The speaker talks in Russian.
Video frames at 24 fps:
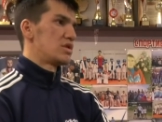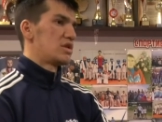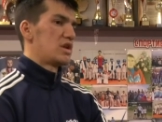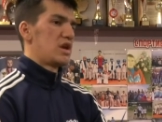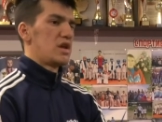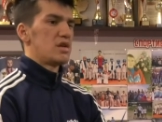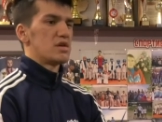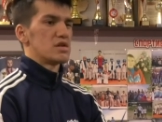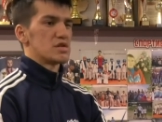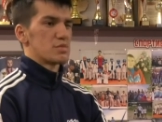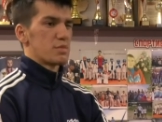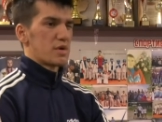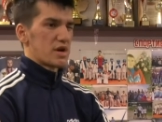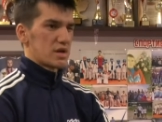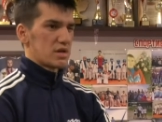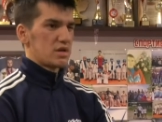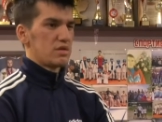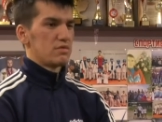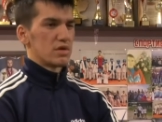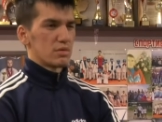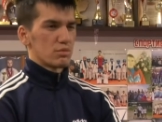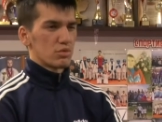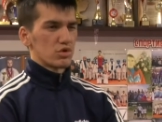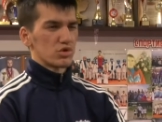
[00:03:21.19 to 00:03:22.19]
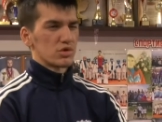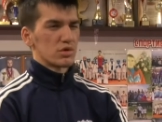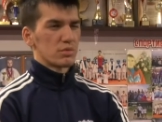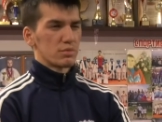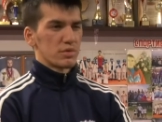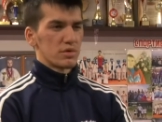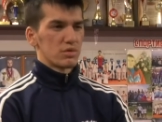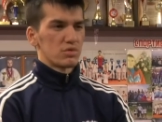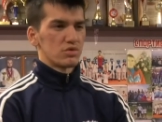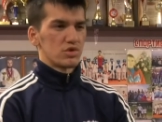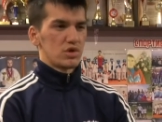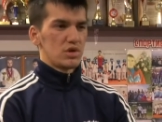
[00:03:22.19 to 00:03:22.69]
третий спортивный можно
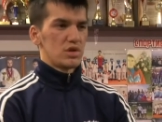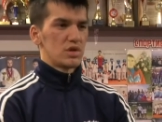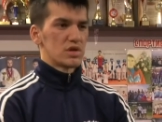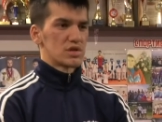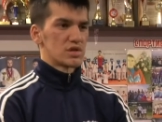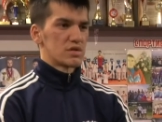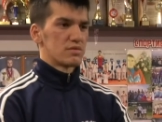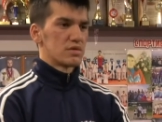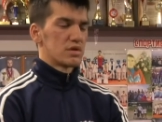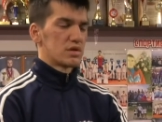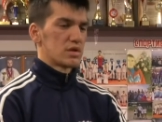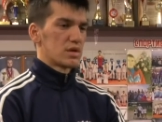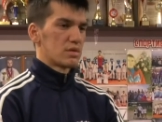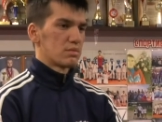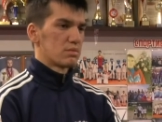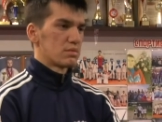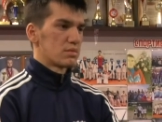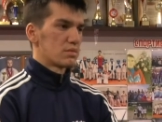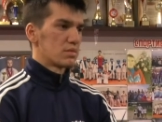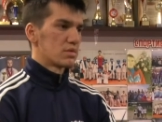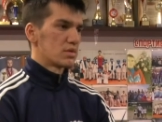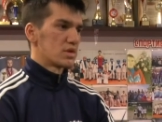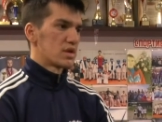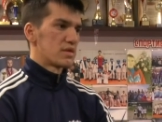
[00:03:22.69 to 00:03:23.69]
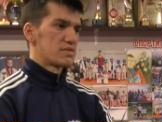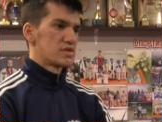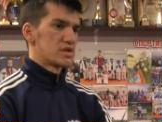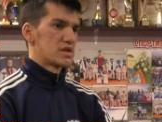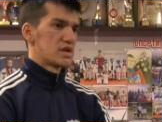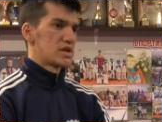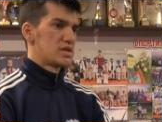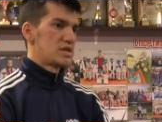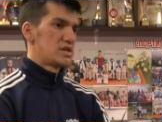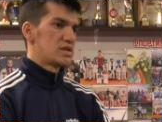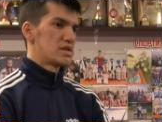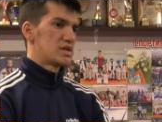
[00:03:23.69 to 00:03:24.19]
получить, если ты там на
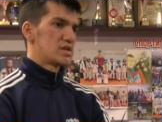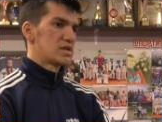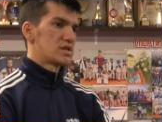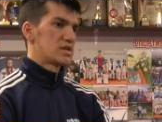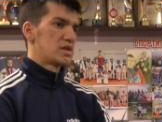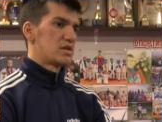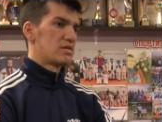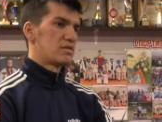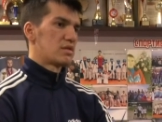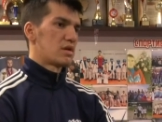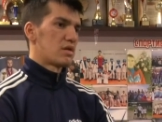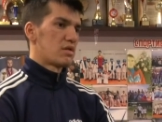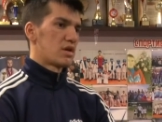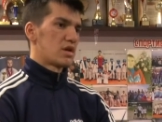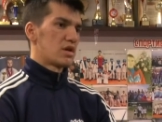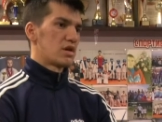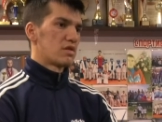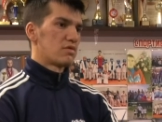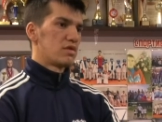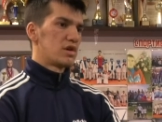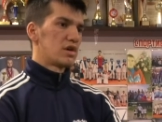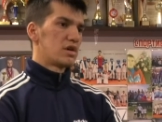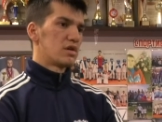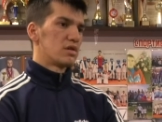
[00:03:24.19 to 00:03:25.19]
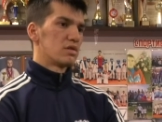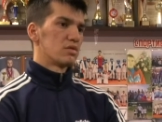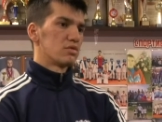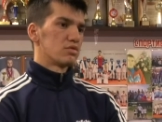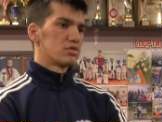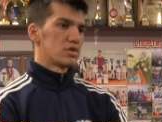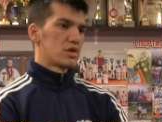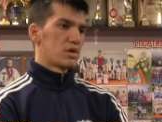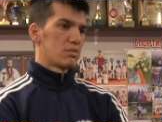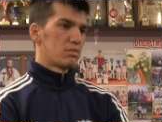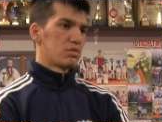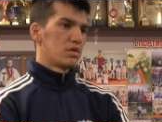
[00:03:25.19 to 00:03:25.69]
всероссийских соревнованиях выиграл, у
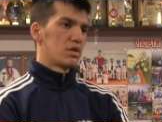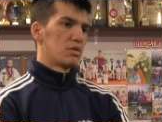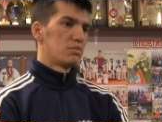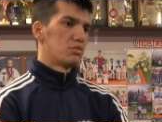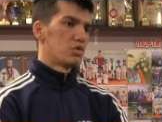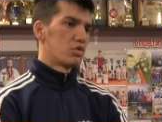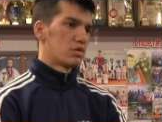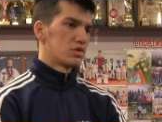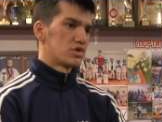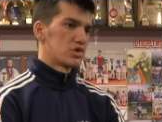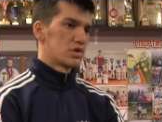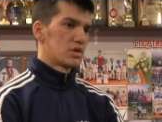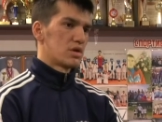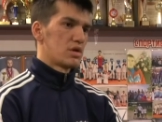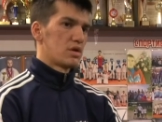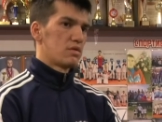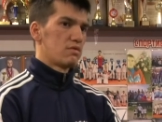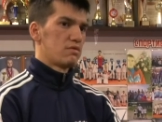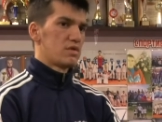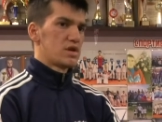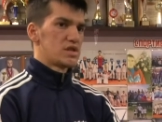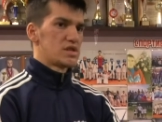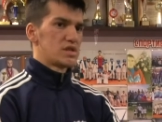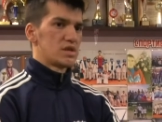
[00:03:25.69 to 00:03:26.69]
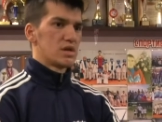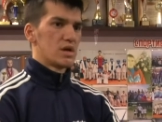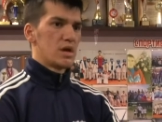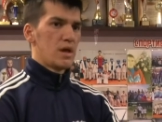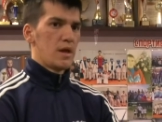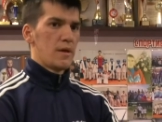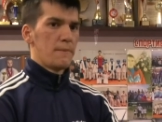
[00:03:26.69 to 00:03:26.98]
тебя было много человек в весе.